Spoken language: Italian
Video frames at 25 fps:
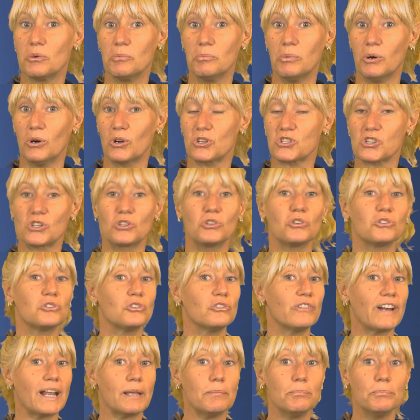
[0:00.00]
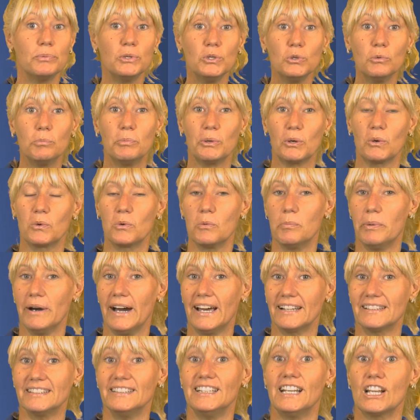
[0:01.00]
con Bosch non dovrai più
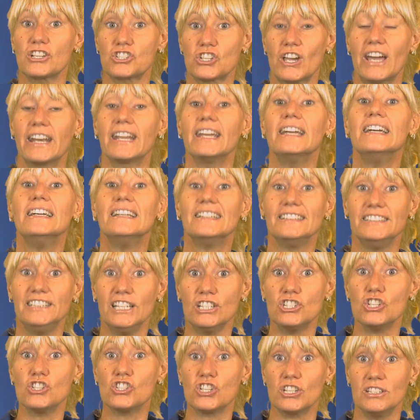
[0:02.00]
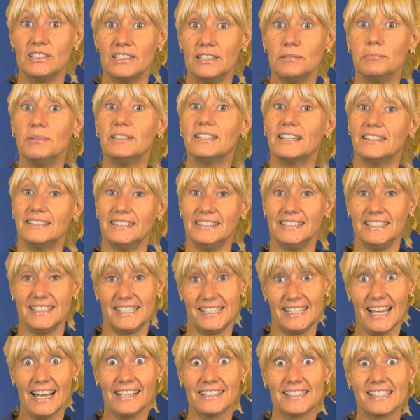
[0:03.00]
preoccuparti di lasciare 10 cm di
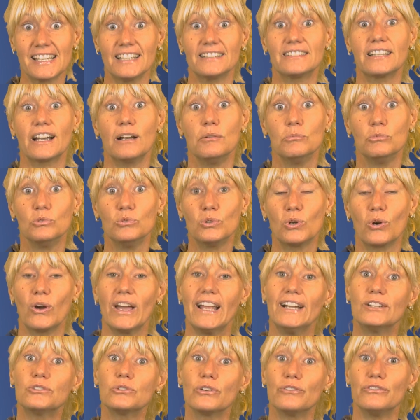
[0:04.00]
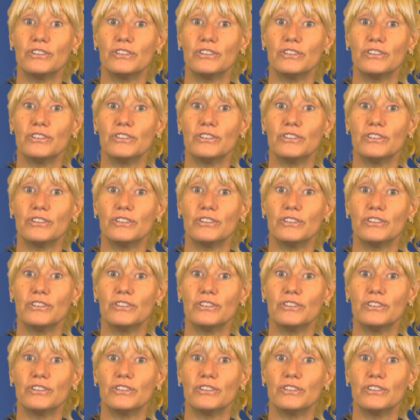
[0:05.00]
distanza tra il muro e il tuo